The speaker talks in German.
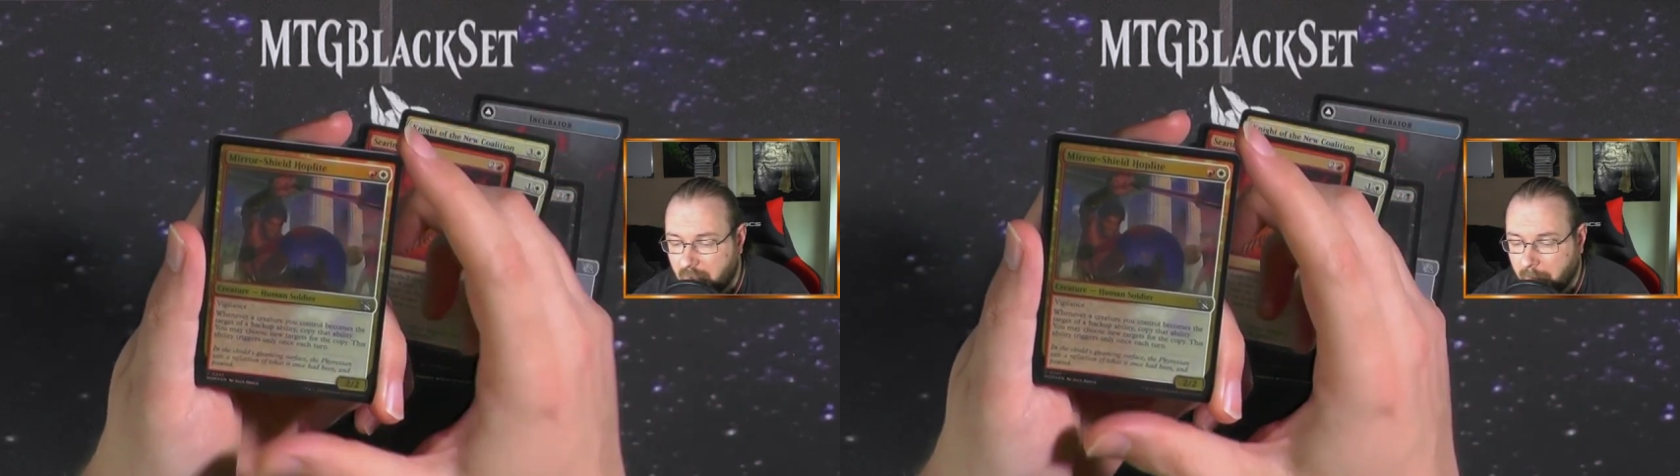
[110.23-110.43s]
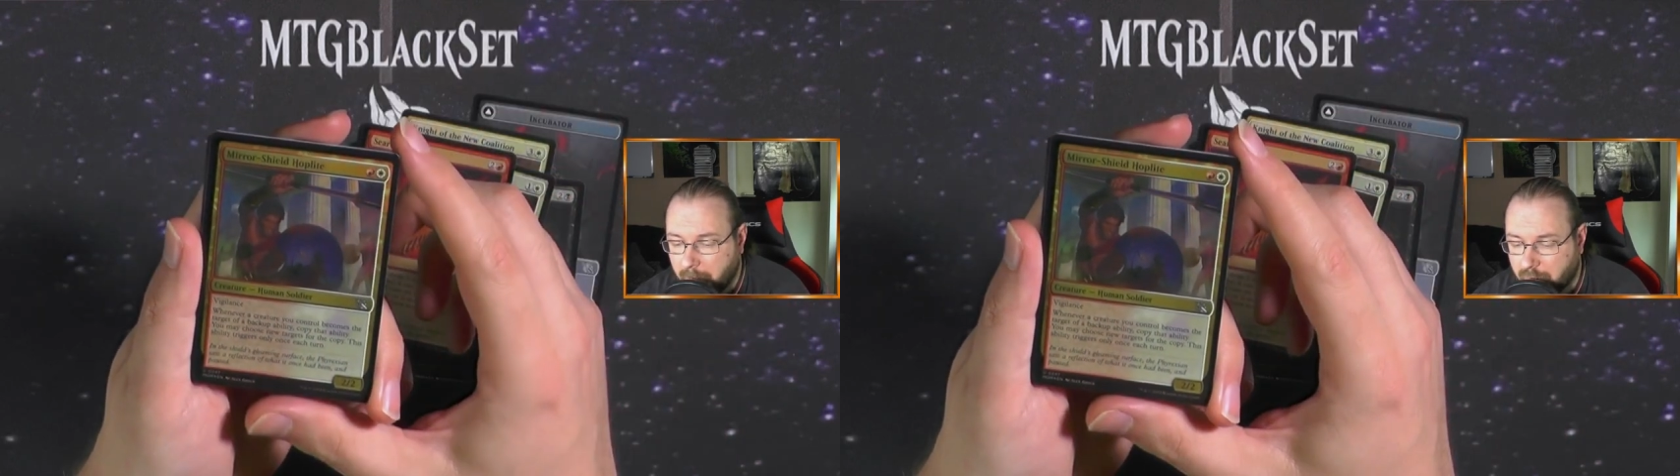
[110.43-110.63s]

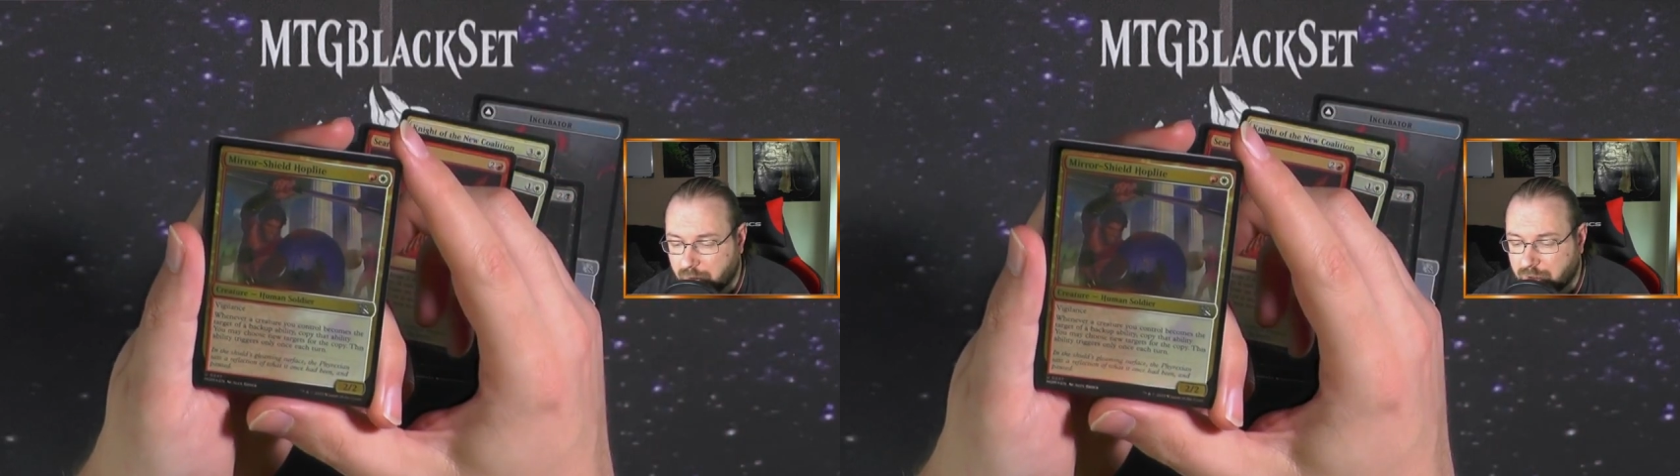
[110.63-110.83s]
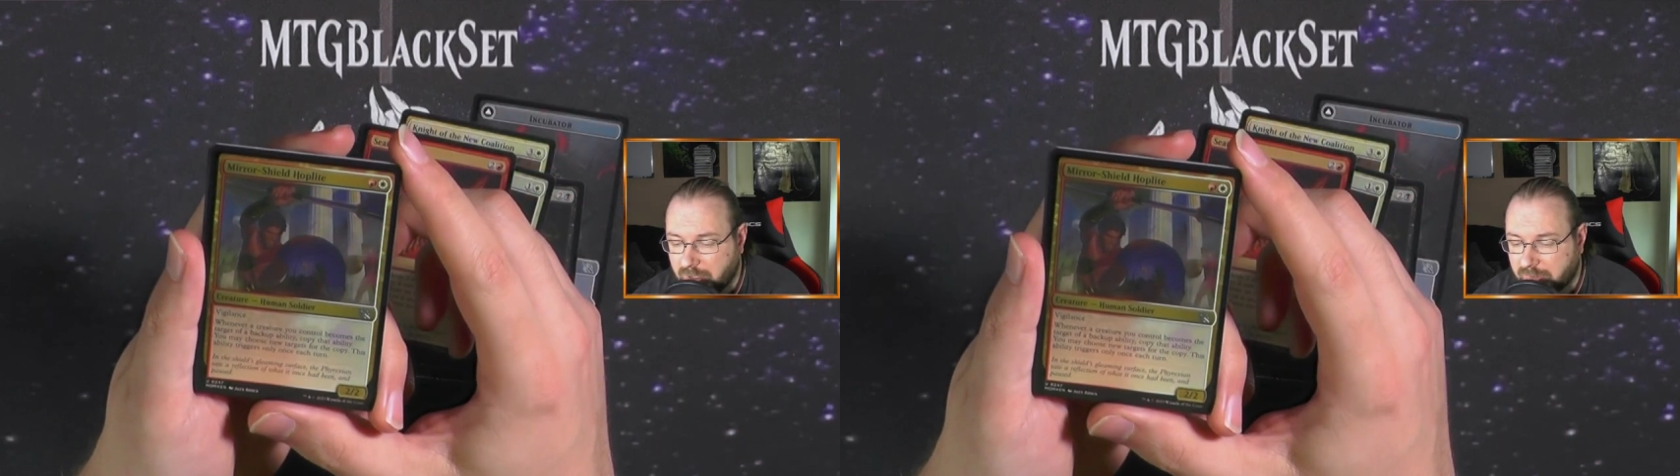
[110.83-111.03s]

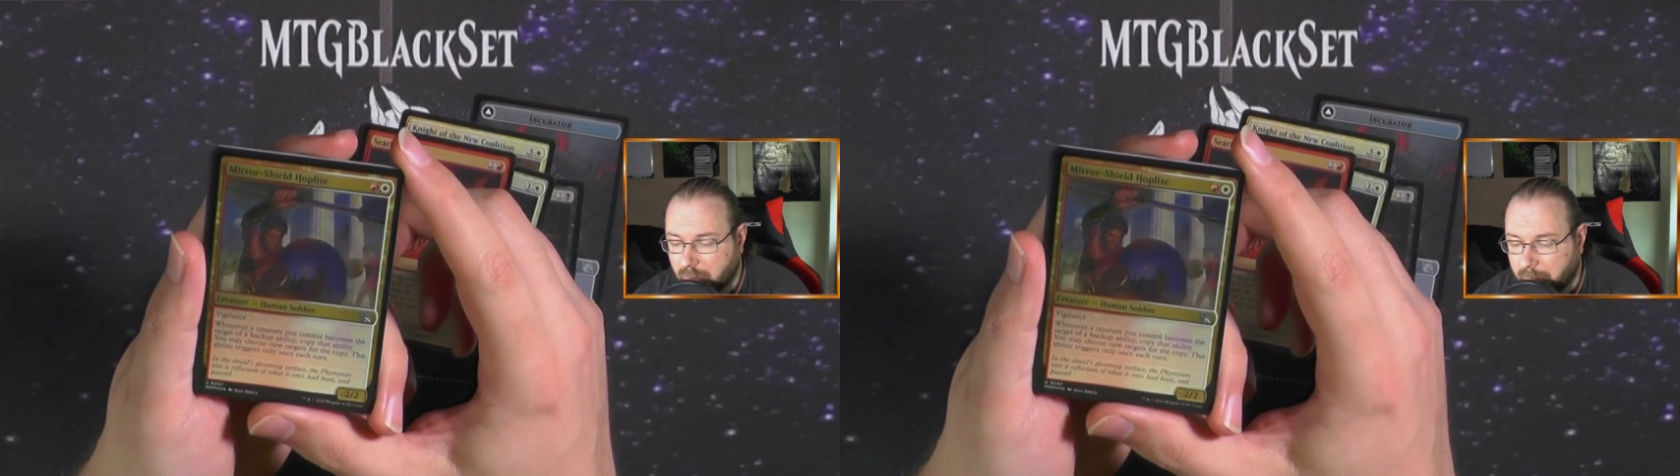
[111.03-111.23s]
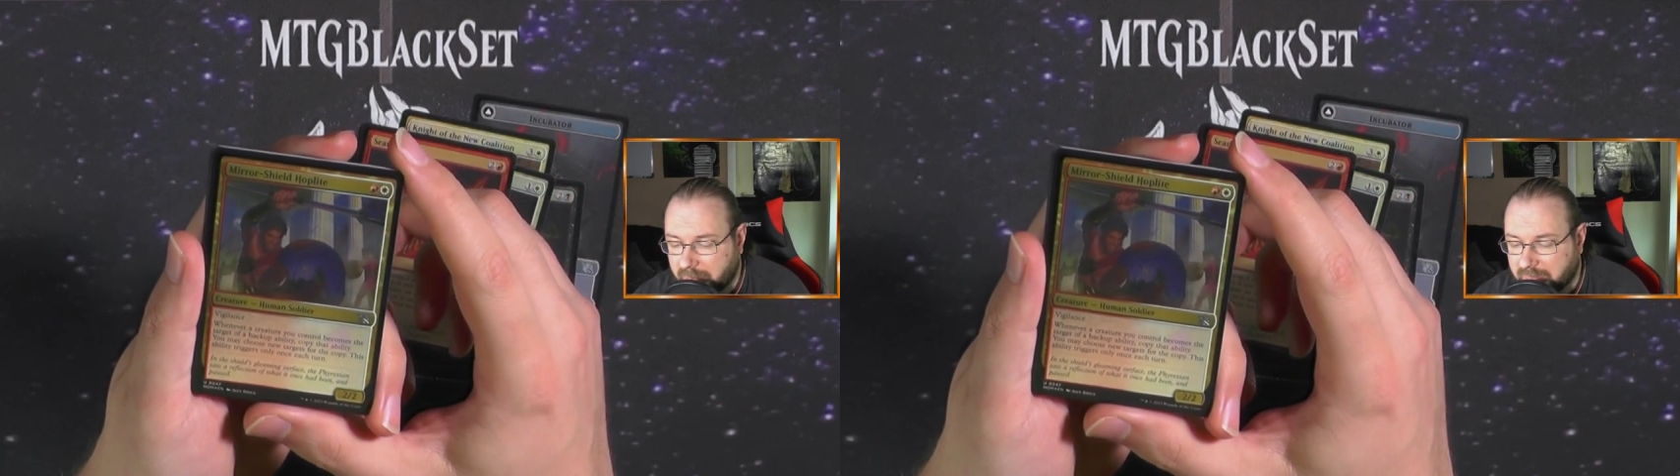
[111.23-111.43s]
Mirror Shield
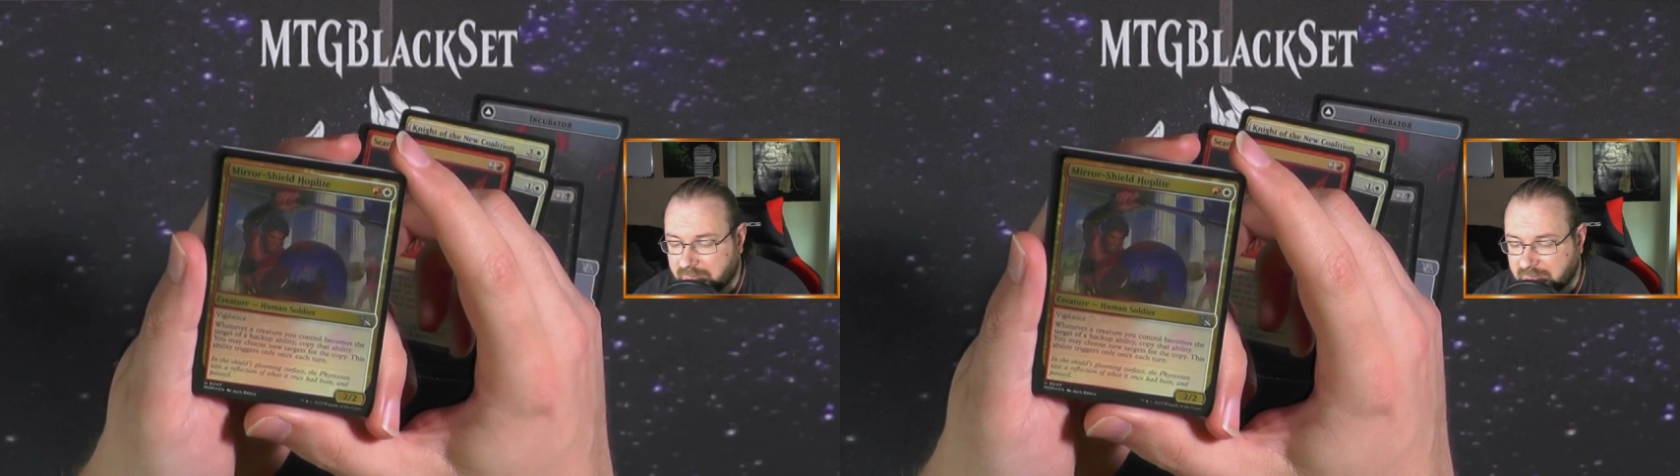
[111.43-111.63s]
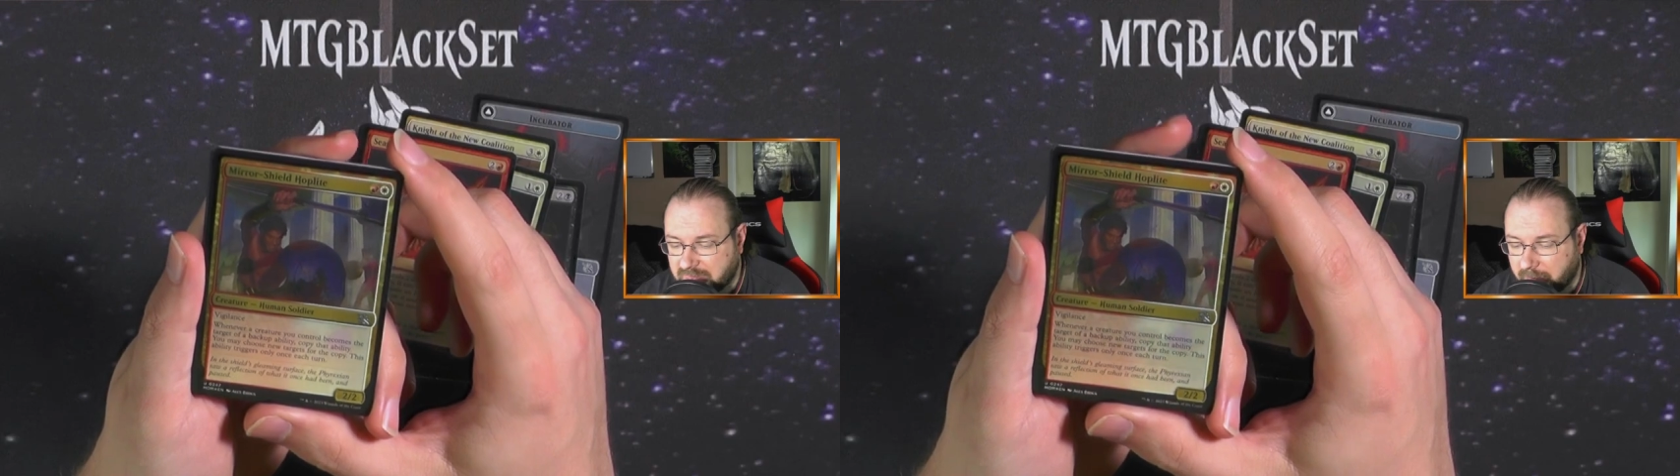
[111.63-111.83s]
Lead,
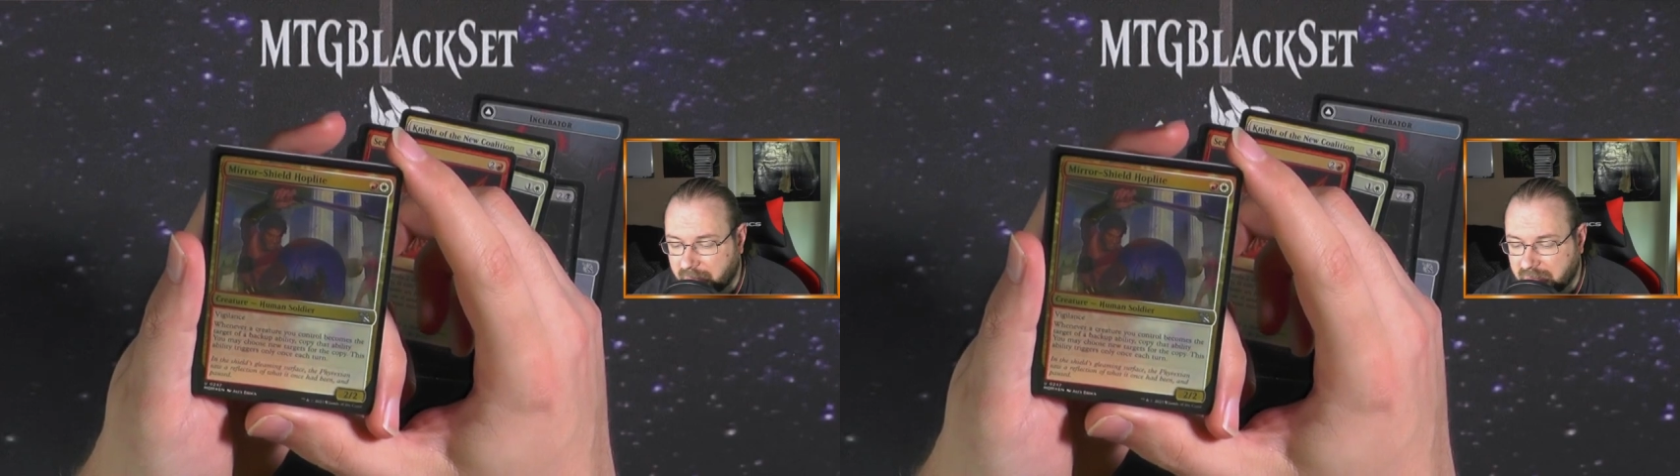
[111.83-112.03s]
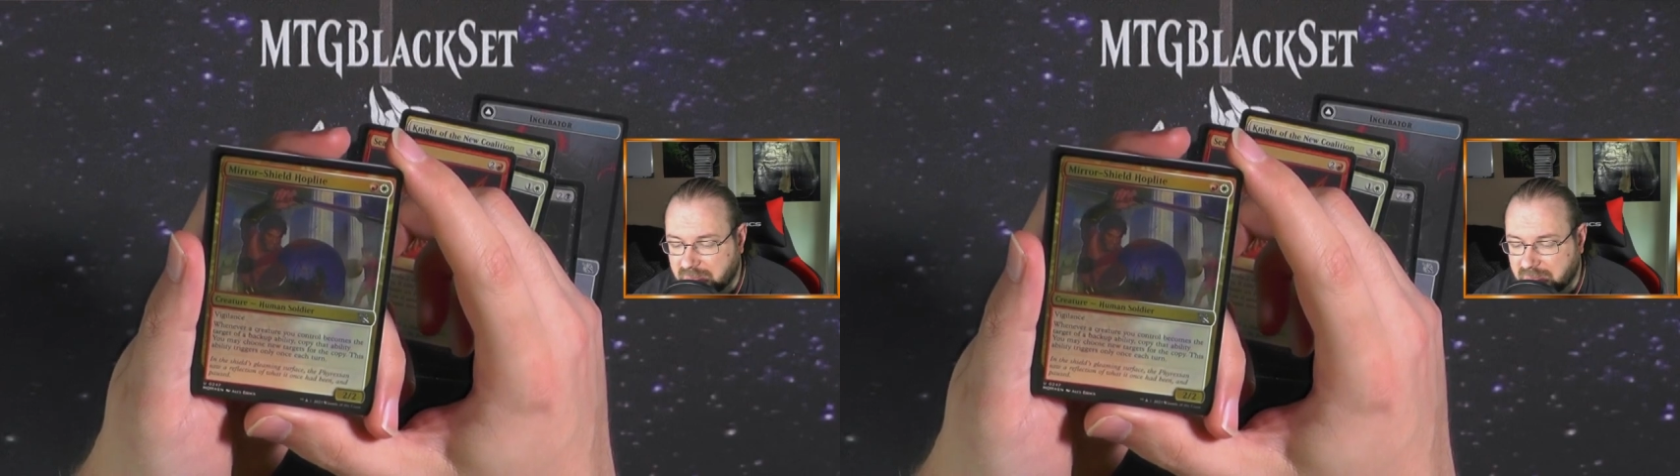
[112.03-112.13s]
2 Mana